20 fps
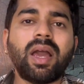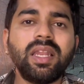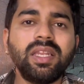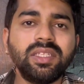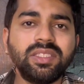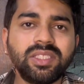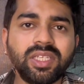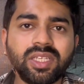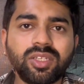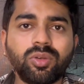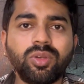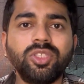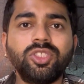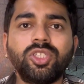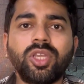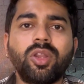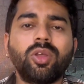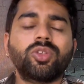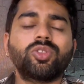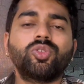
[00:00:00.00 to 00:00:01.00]
मान लीजिए कोई
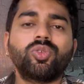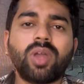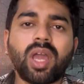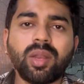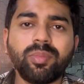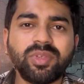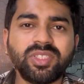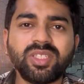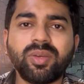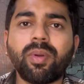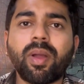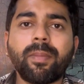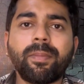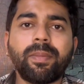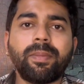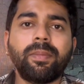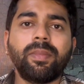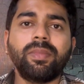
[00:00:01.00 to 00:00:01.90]
जेरोक्स दुकान में जब आप